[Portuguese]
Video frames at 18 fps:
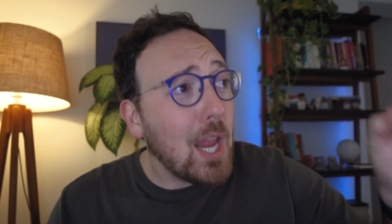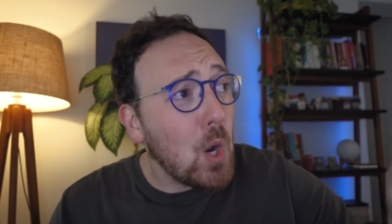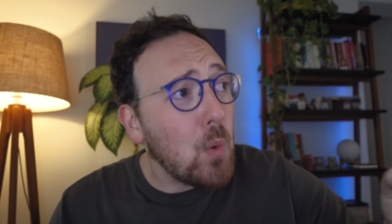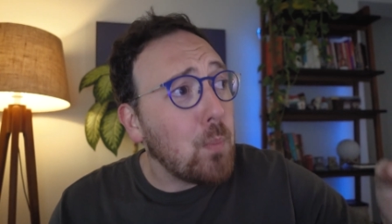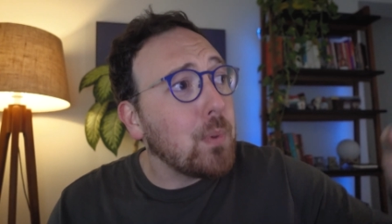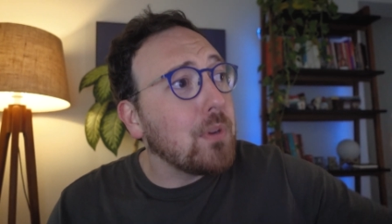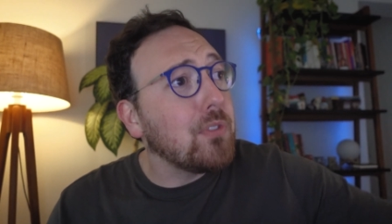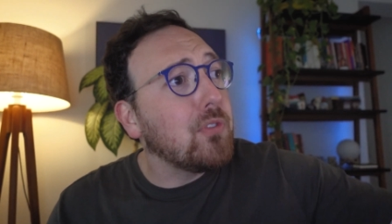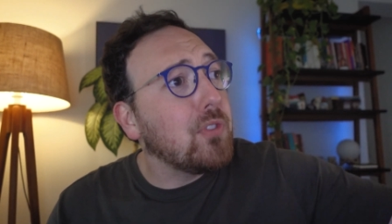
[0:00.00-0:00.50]

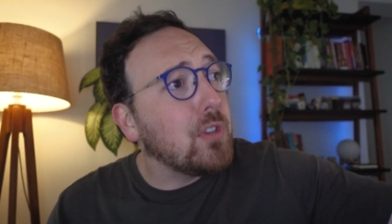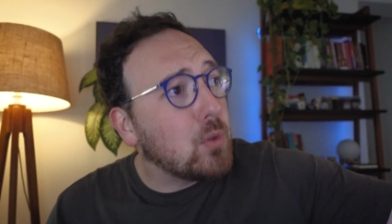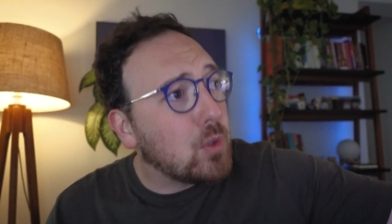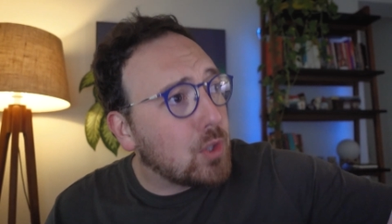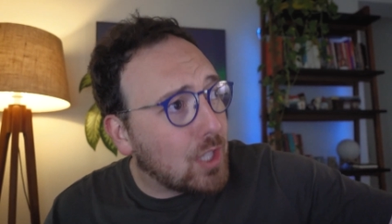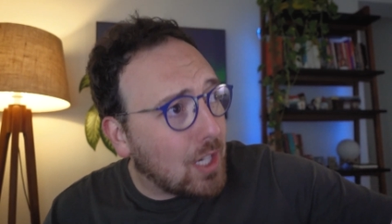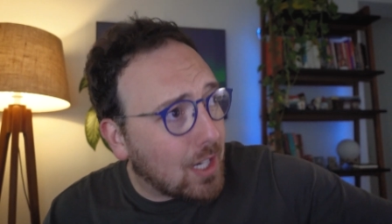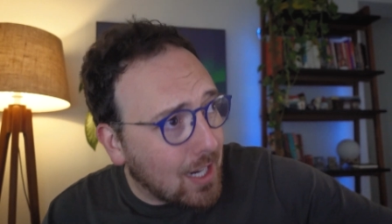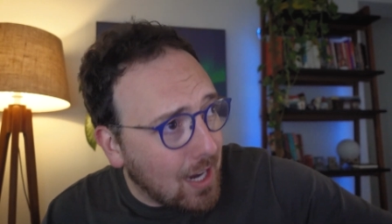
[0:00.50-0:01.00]
Eu prefiro
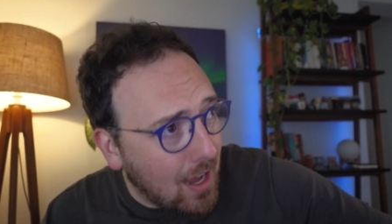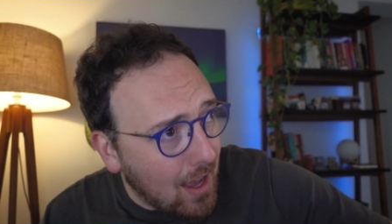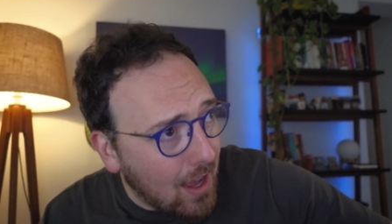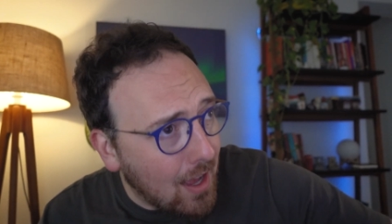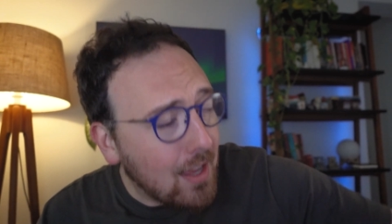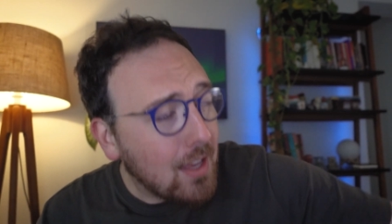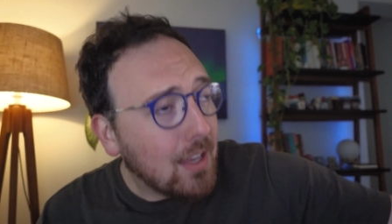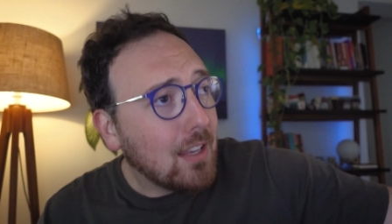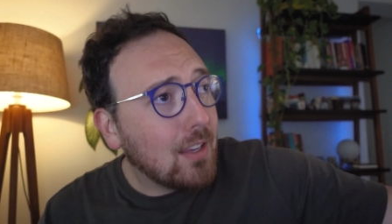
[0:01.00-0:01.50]

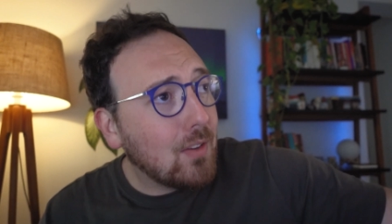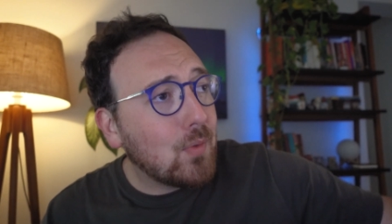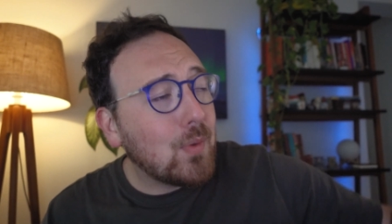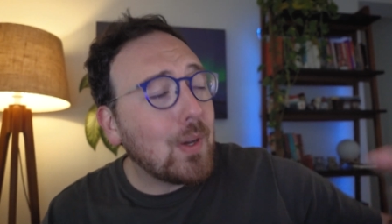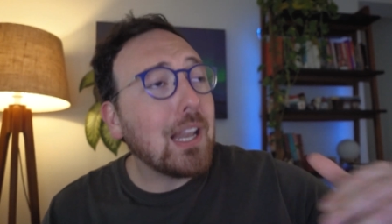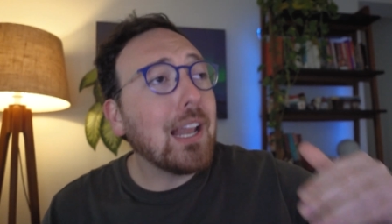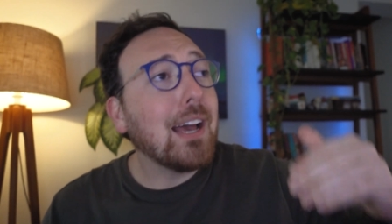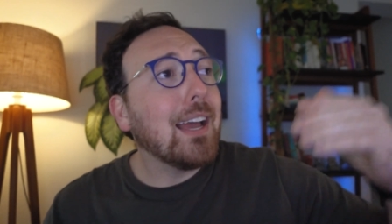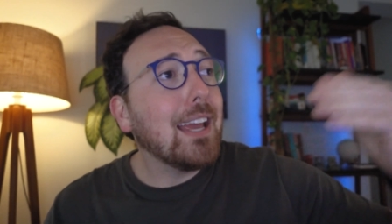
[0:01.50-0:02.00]
chegar e
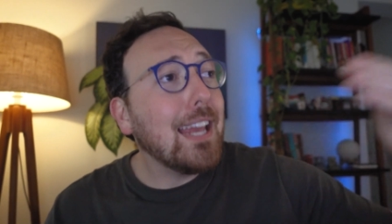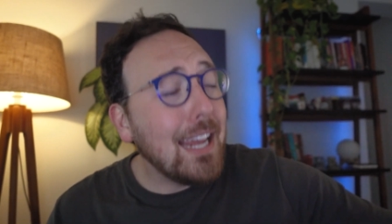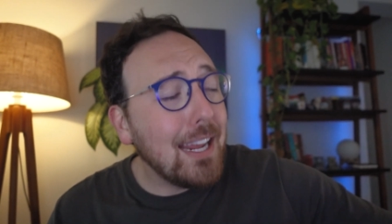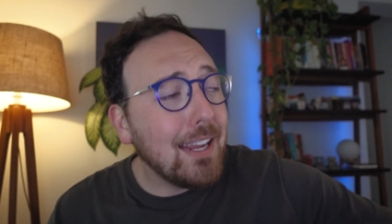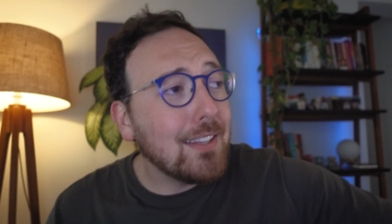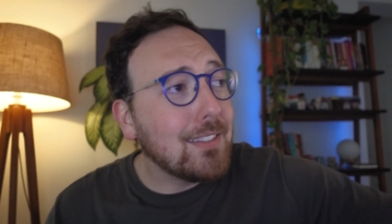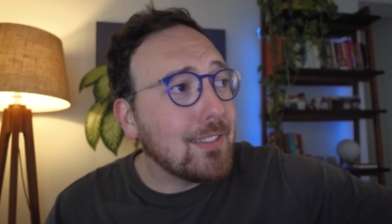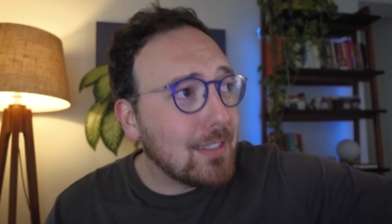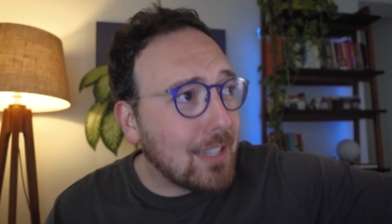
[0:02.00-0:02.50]
falar:
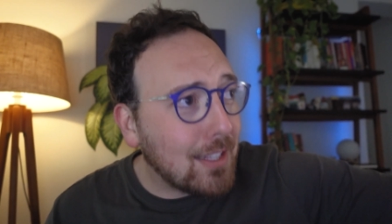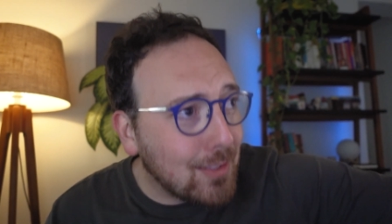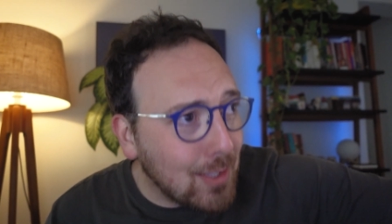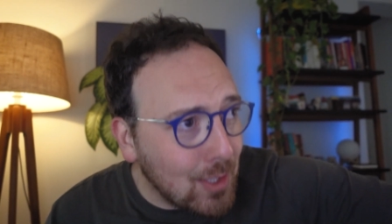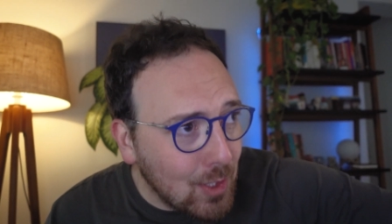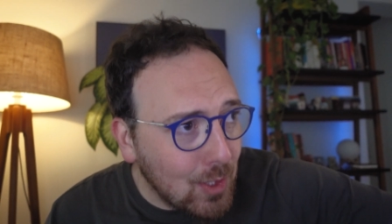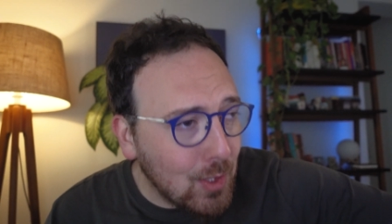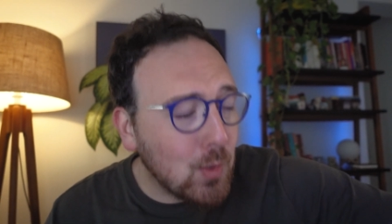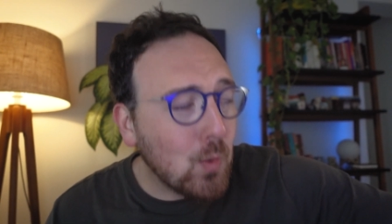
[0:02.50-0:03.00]
"Ei, você tá
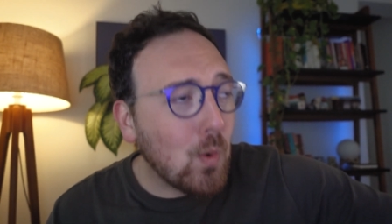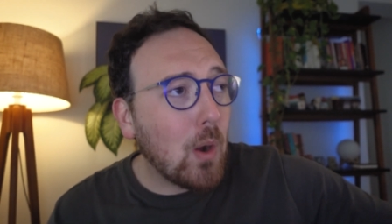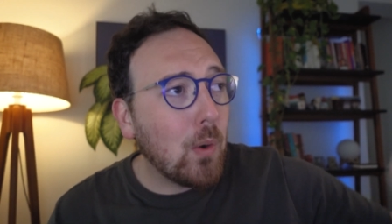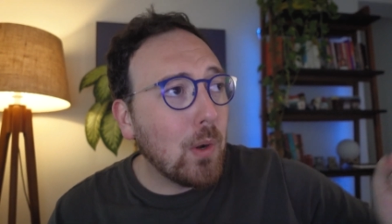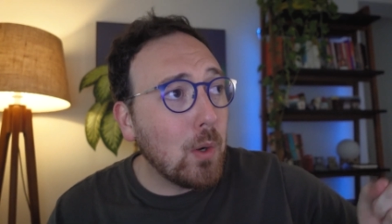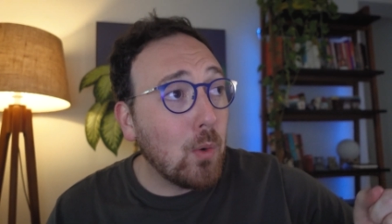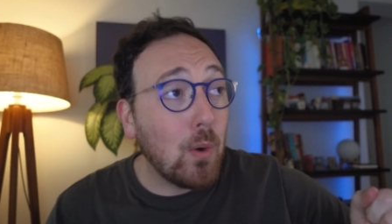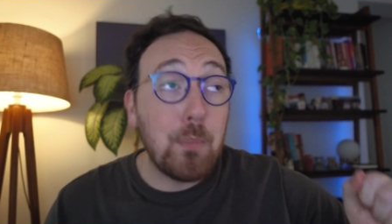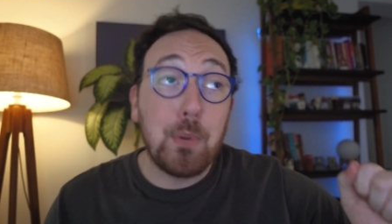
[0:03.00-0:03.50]
sentindo
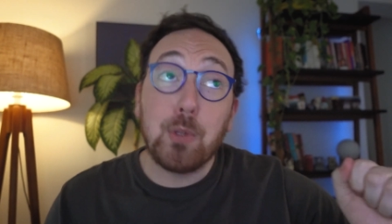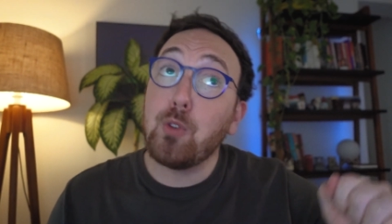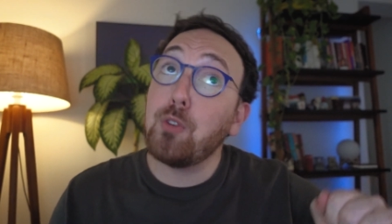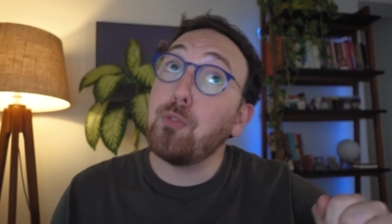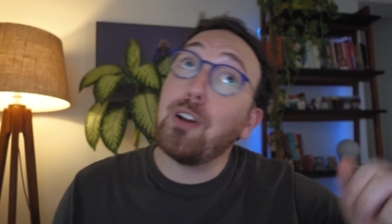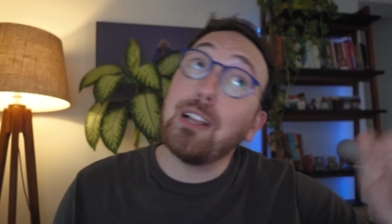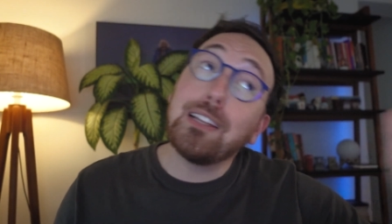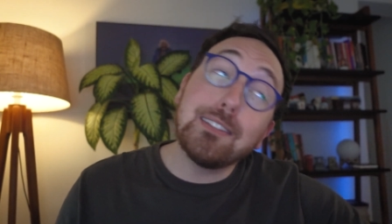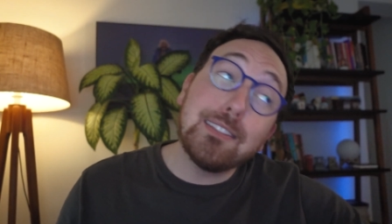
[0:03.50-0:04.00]
igual eu?" A pessoa
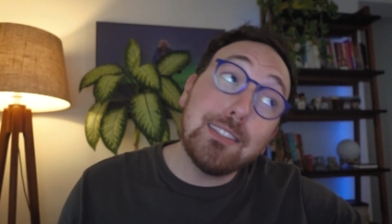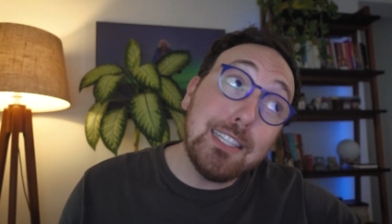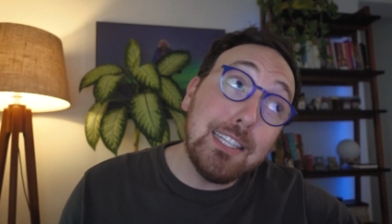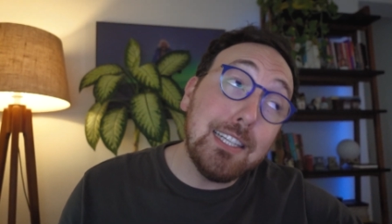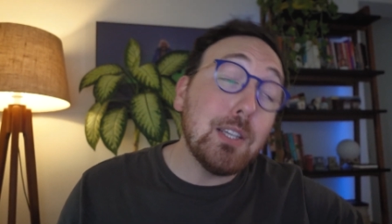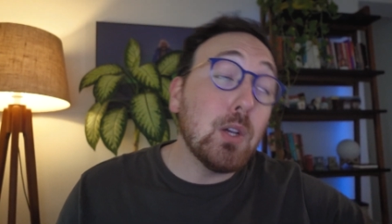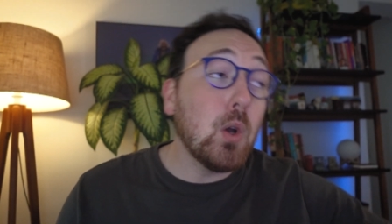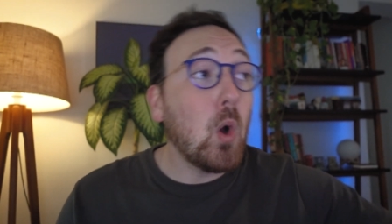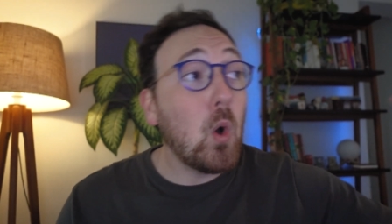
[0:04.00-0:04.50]
fala:
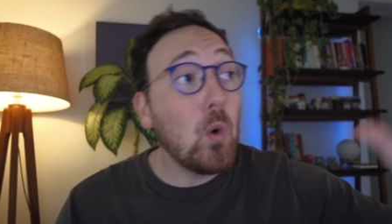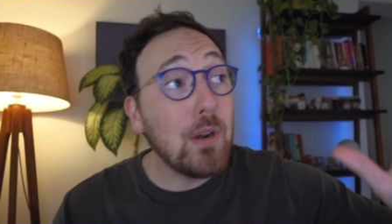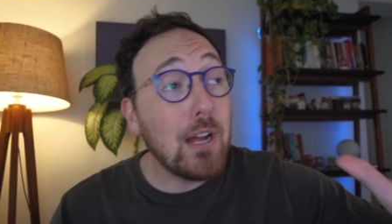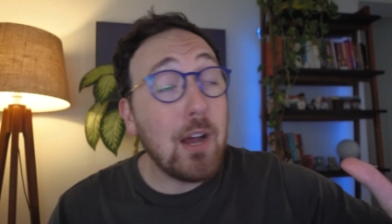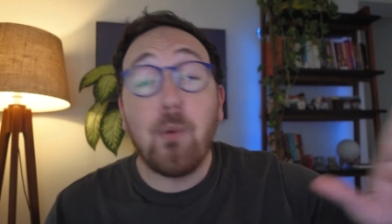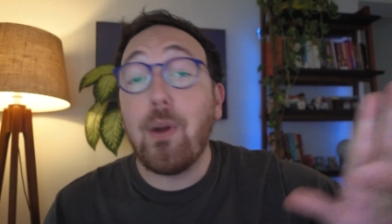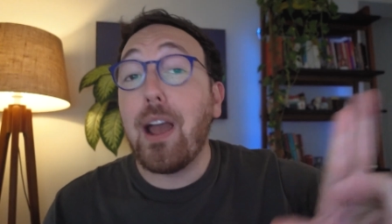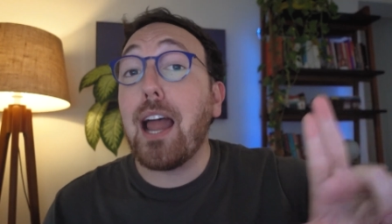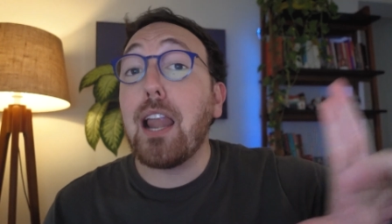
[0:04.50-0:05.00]
sim ou não.